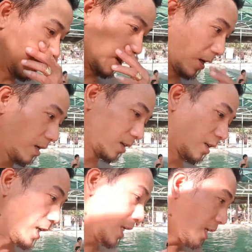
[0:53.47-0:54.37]
Dạ.
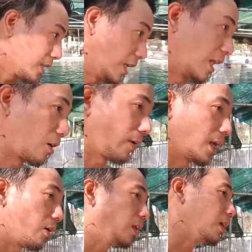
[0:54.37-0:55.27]
Vậy là con nghe
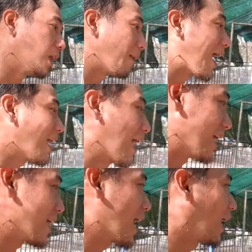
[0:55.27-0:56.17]
nói như là ba
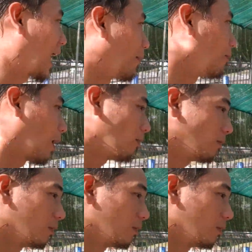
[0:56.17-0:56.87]
ngày xả ra lần phải không cậu?